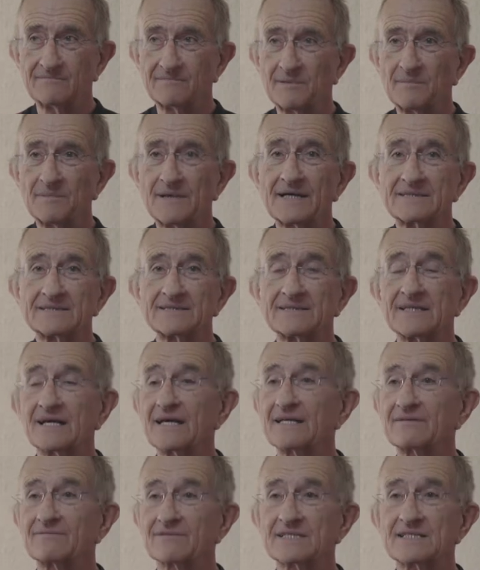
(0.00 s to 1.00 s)
Weil man hatte
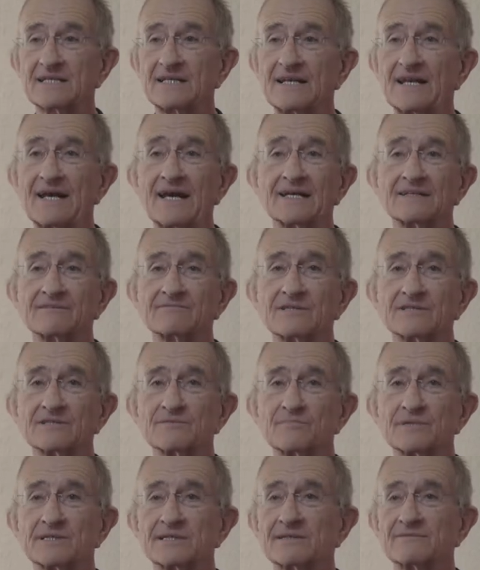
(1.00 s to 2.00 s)
da etwas gelernt,
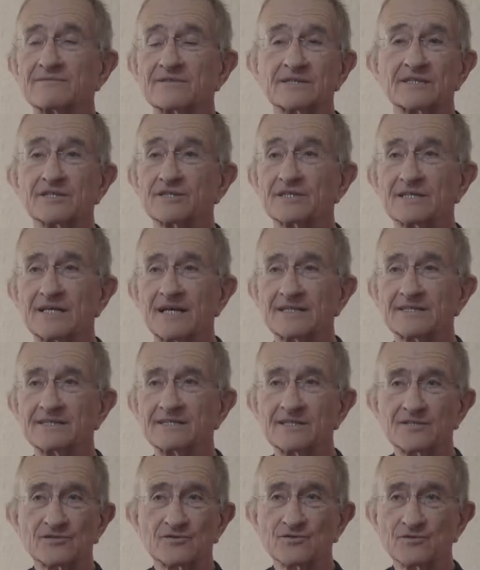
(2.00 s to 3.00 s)
was mit der
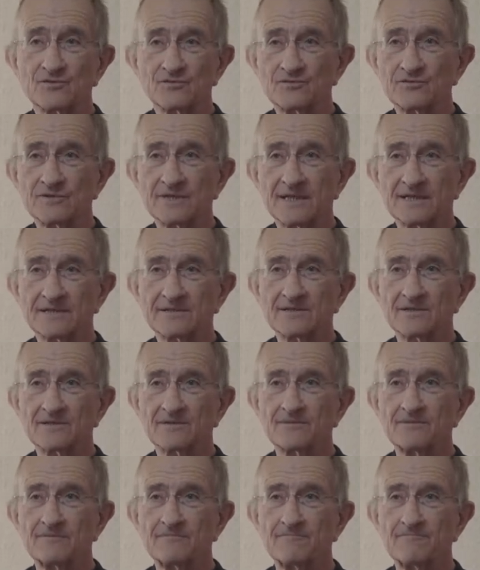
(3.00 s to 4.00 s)
Wirklichkeit nichts zu tun hatte.
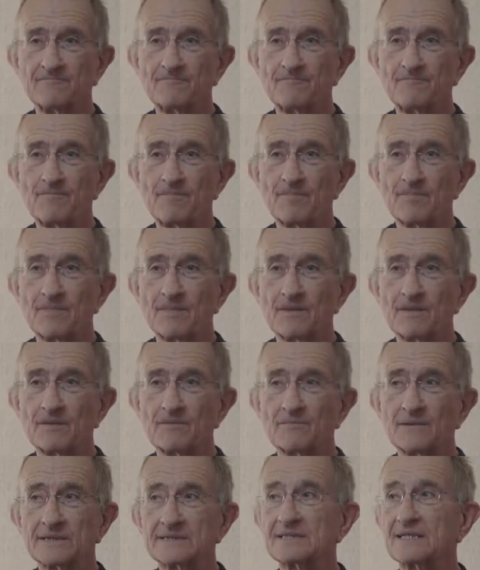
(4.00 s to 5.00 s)

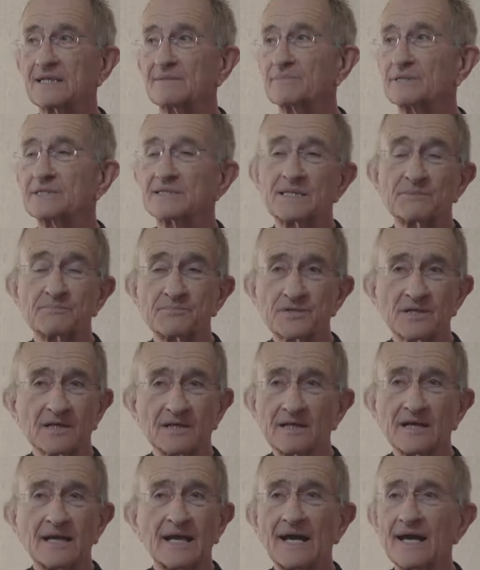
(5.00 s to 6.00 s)
Man hatte da mit Gips
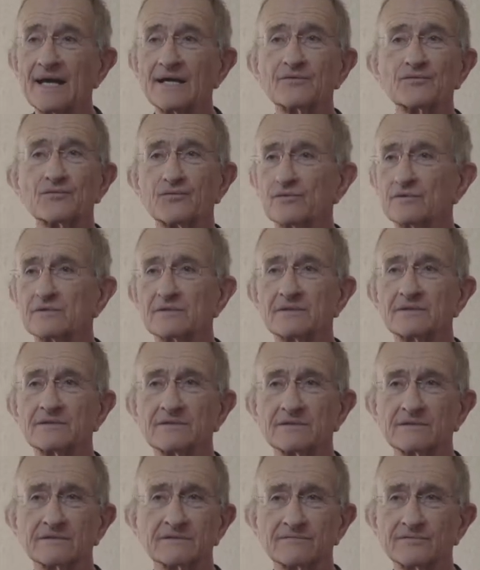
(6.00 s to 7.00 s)
gelernt oder
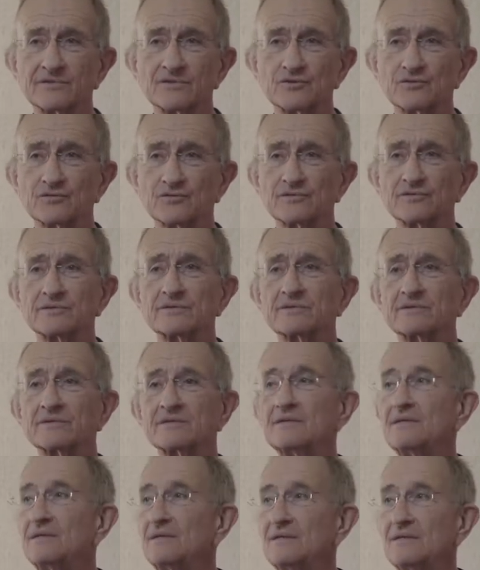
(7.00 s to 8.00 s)
irgendwie schöne
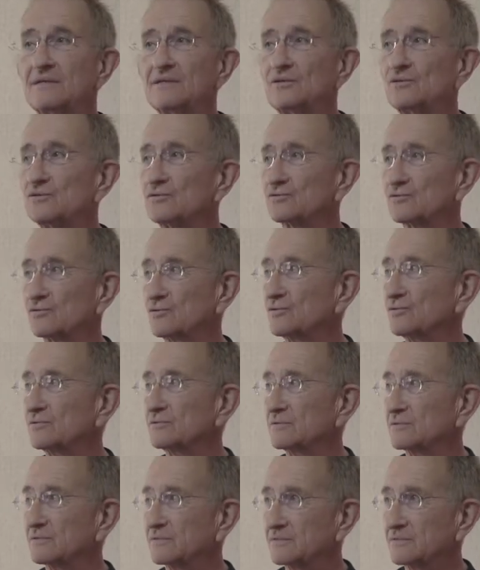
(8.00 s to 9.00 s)

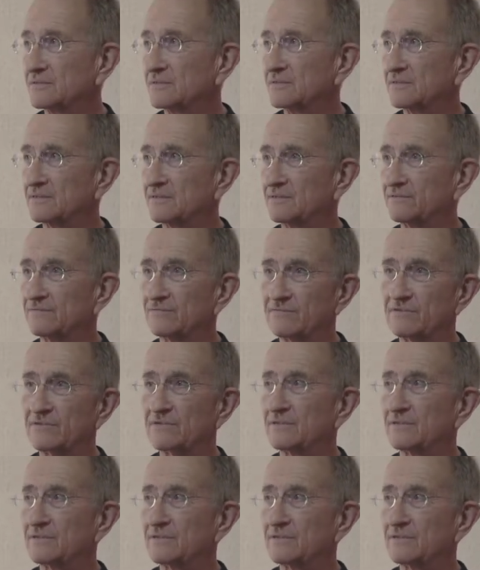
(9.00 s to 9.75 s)
schöne